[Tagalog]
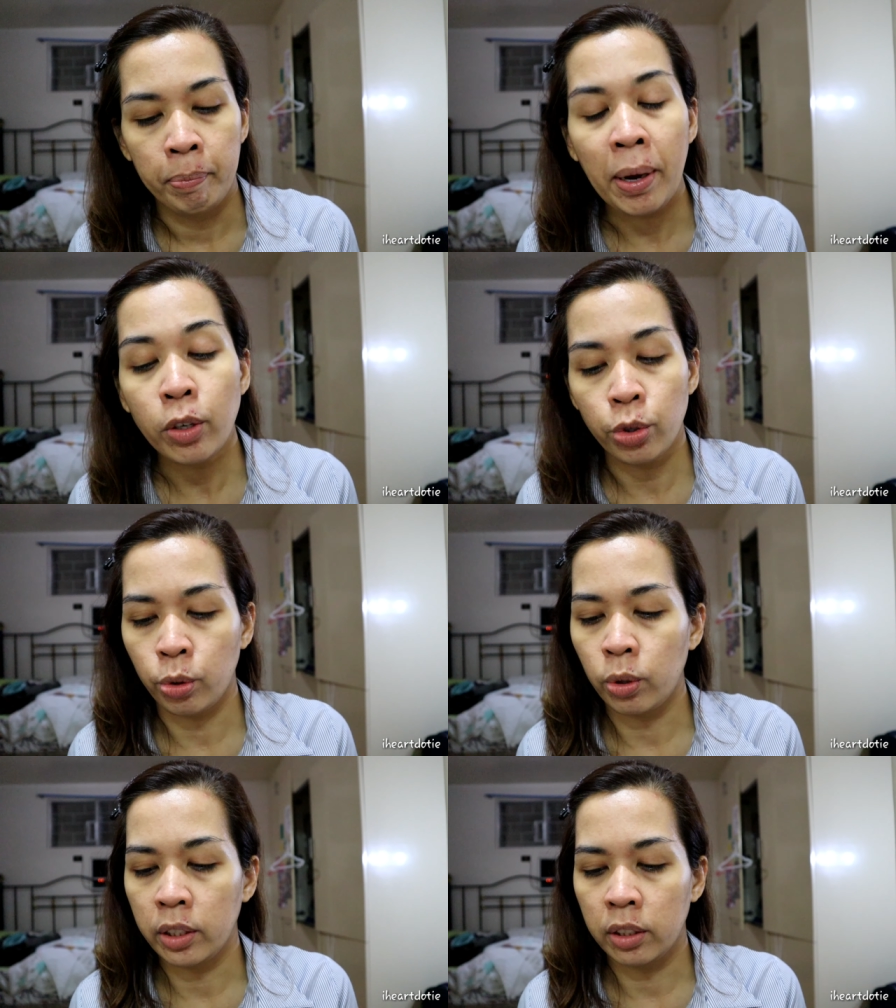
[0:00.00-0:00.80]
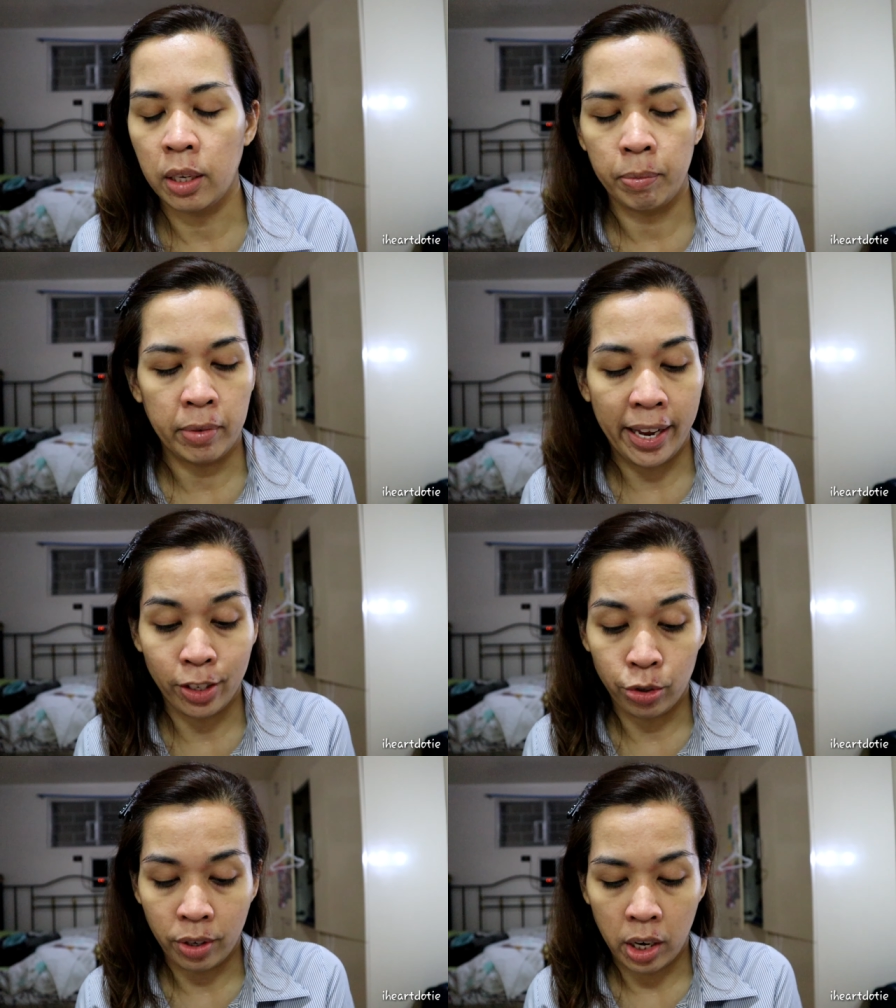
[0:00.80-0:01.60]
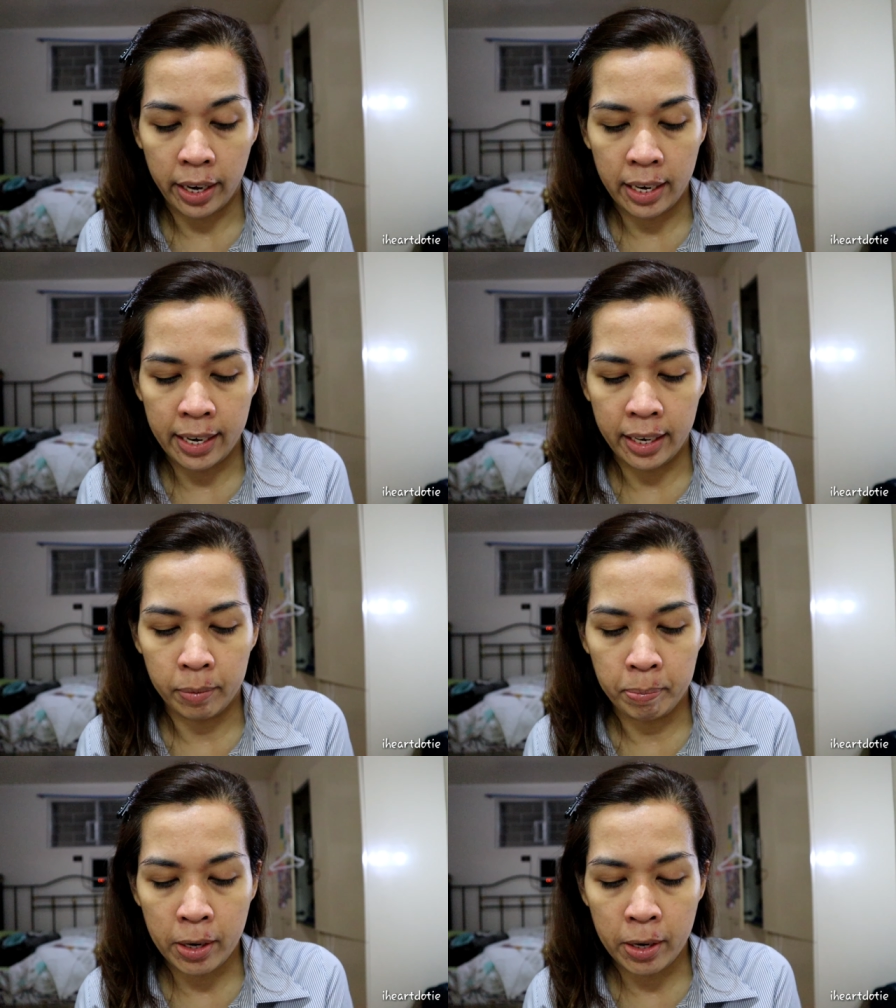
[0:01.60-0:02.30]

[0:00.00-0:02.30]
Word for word: pa, gusto ko lang ng extra highlight.